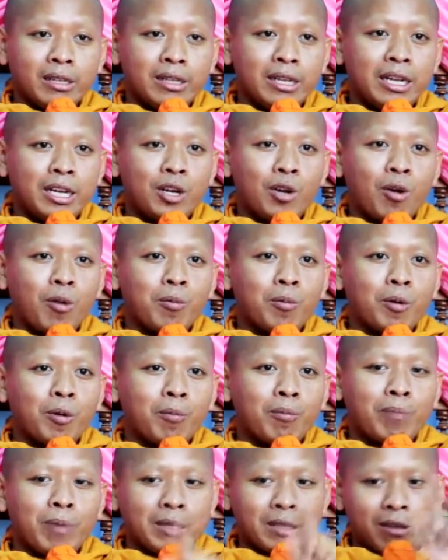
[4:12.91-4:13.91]
ti krong
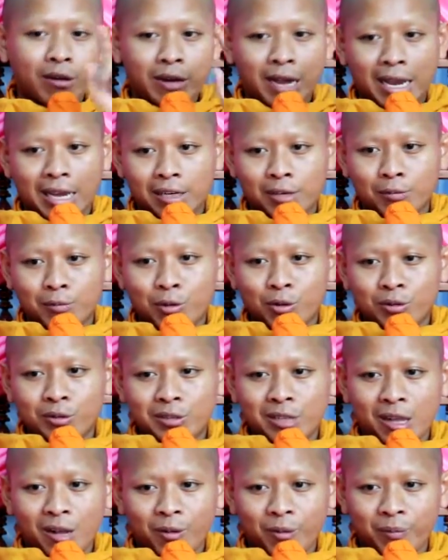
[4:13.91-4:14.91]
phnom penh đào khai của vùng
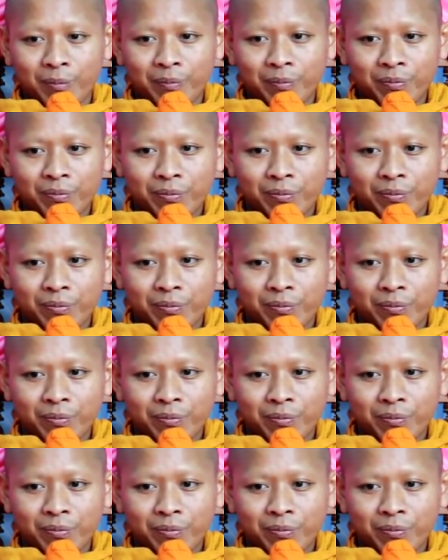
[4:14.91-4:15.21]
sầu